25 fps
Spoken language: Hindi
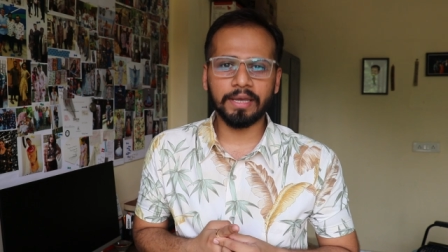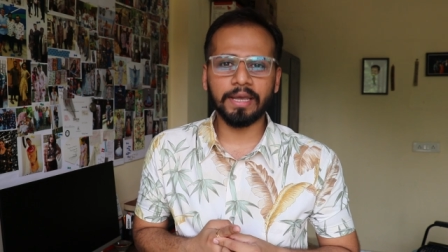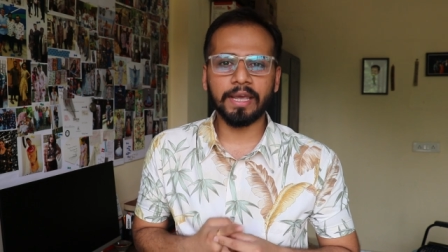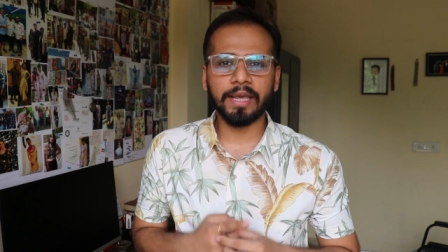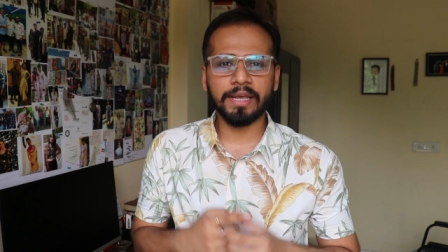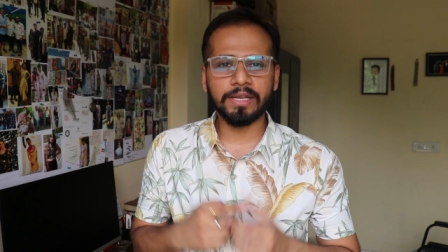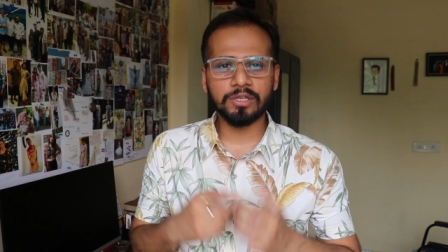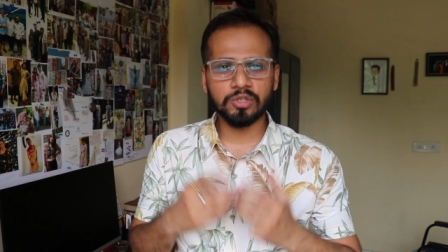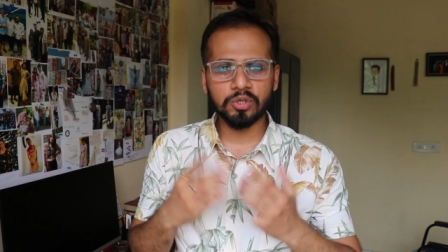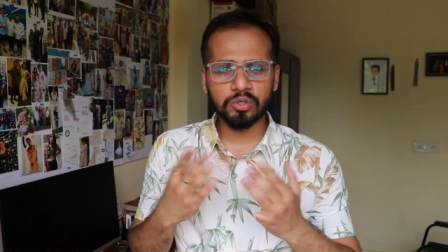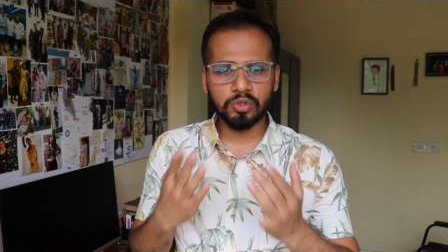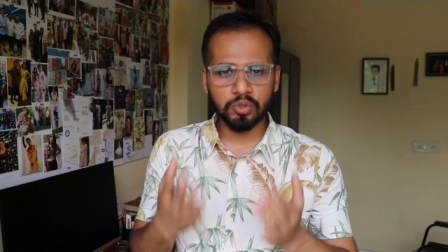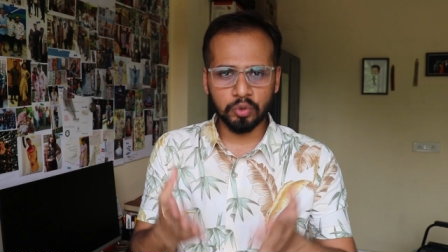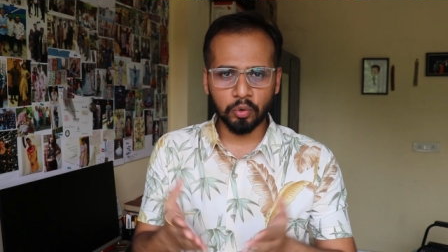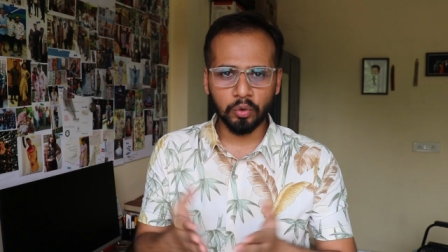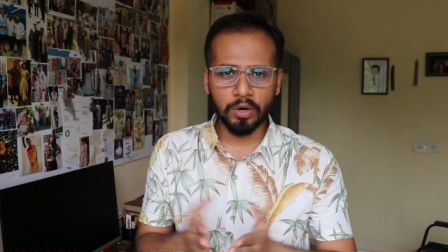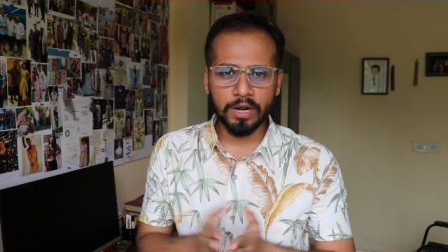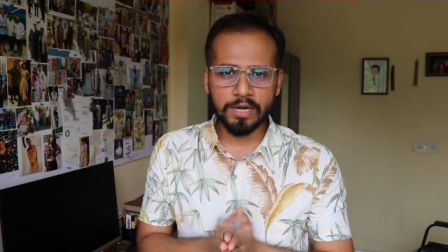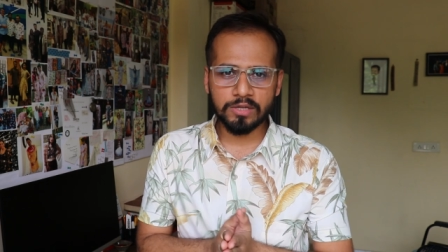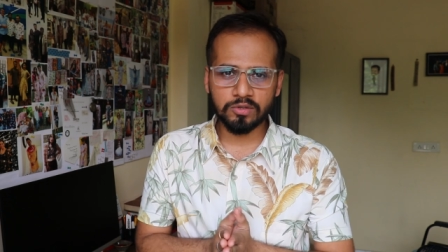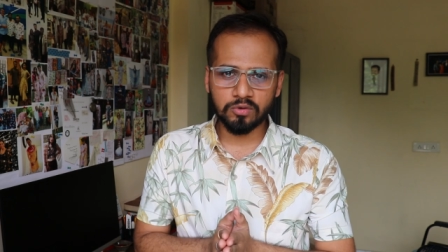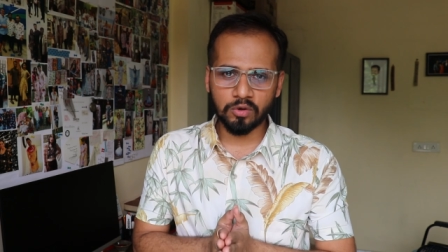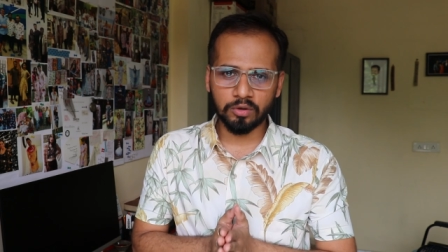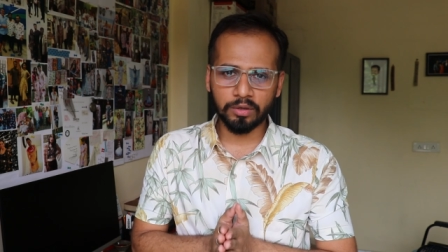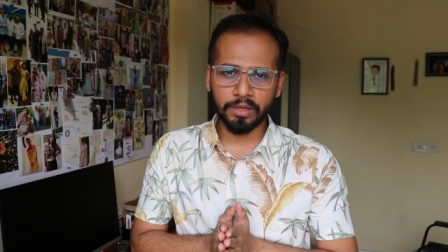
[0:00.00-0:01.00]
के जो
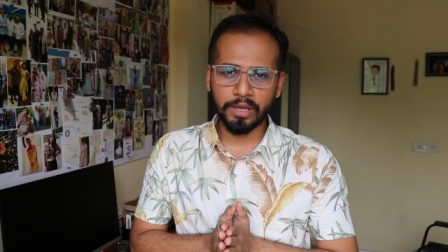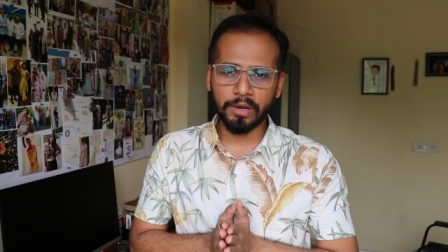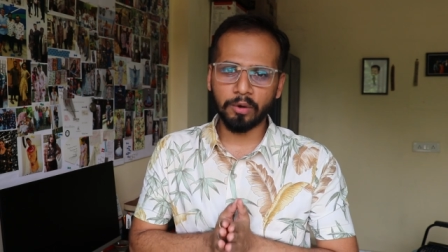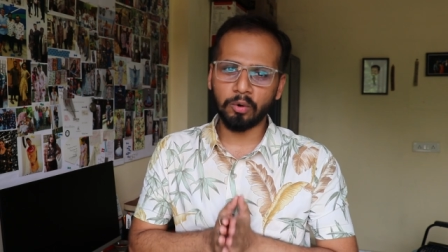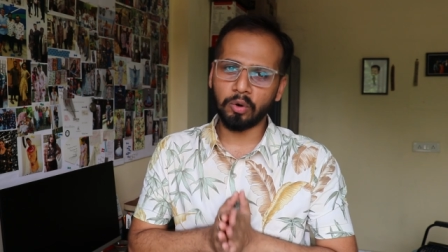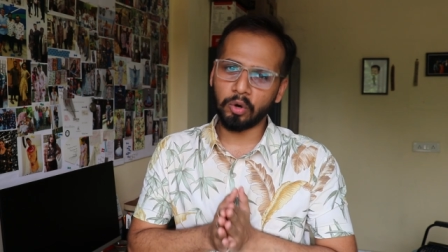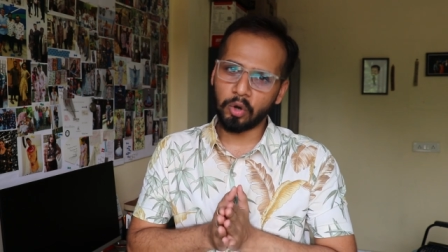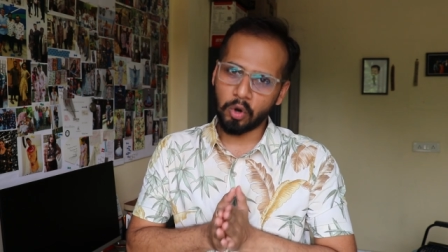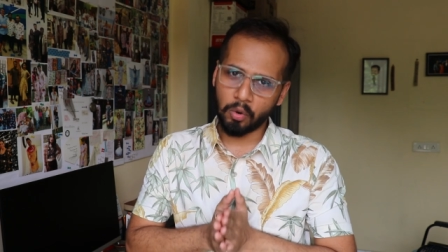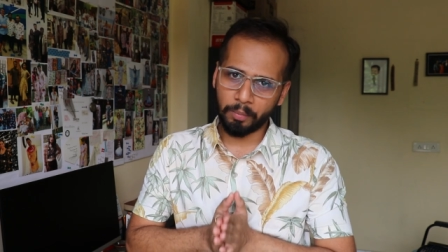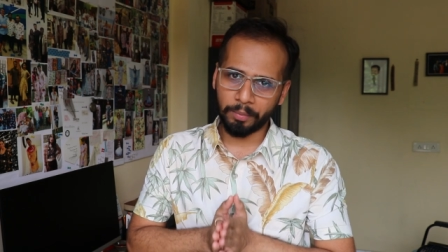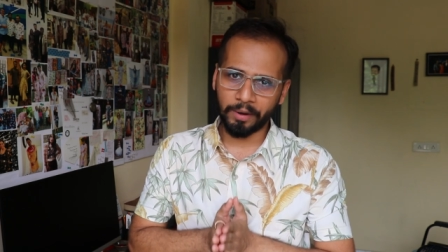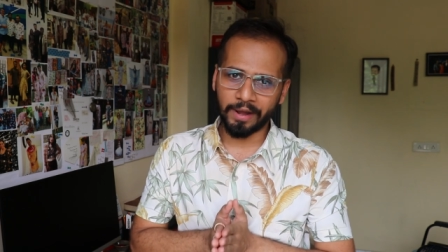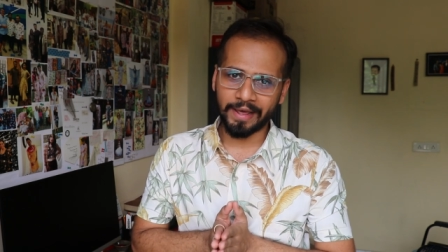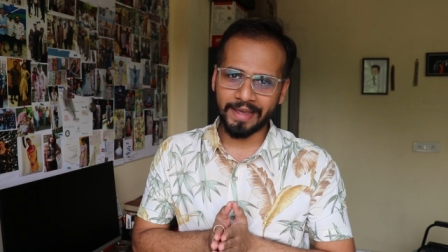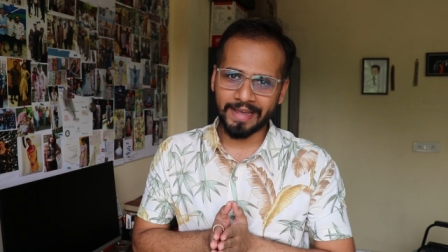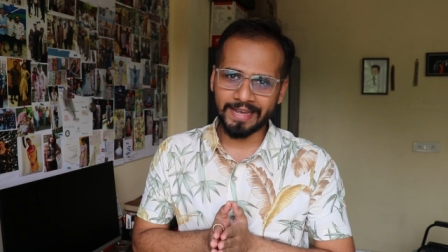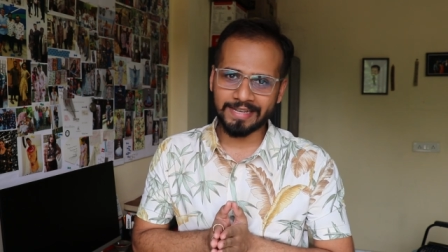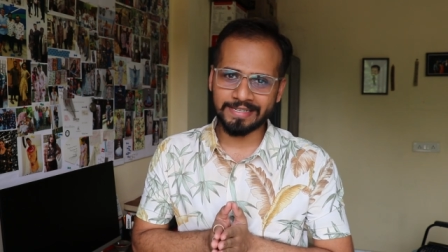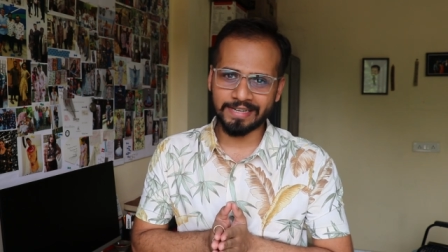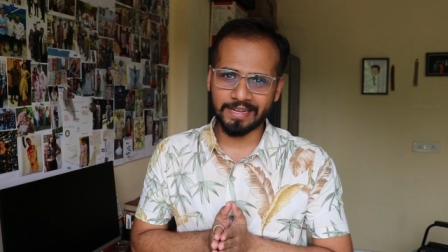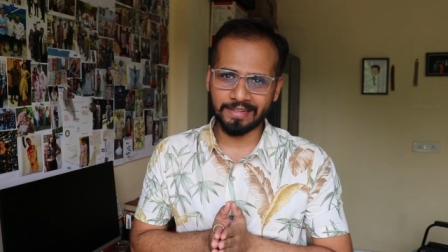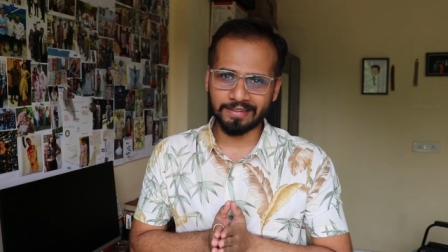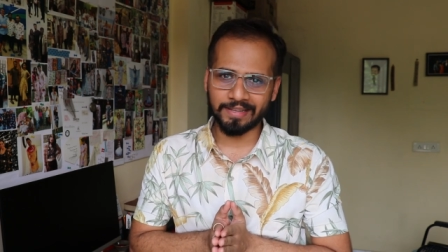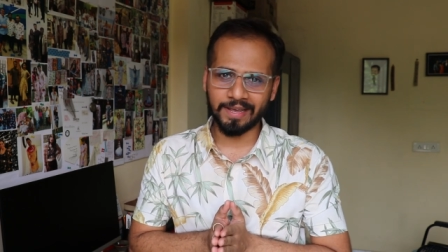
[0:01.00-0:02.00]
स्टूडेंट्स होते हैं उनको
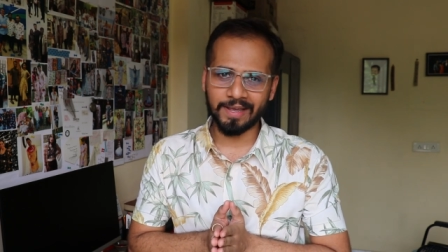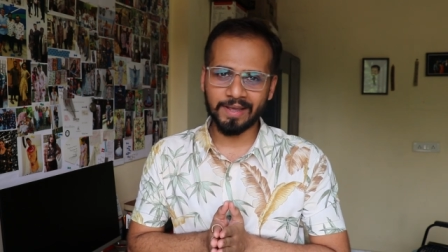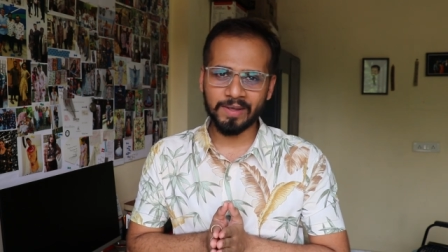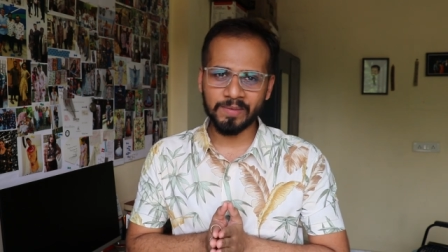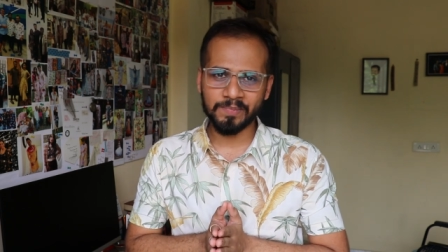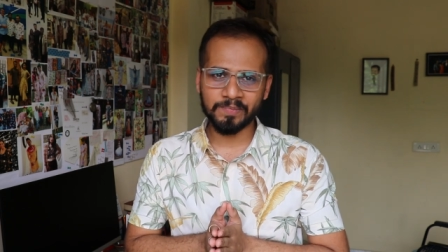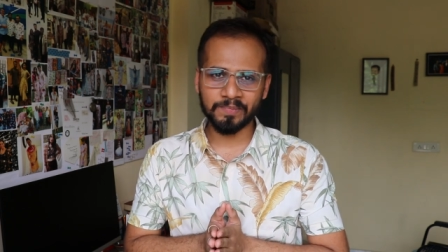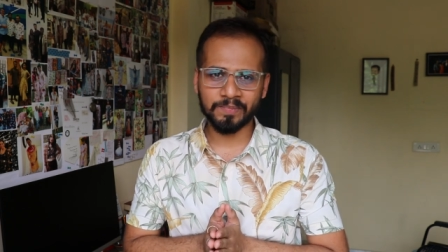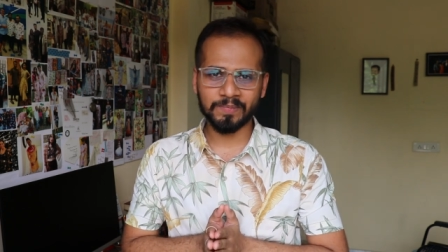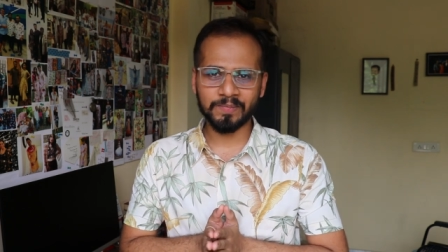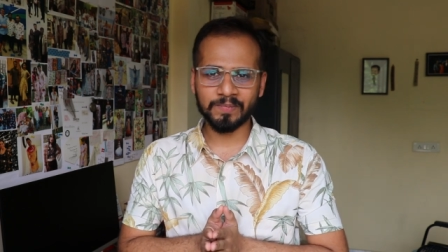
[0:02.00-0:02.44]
पढ़ाया जाता है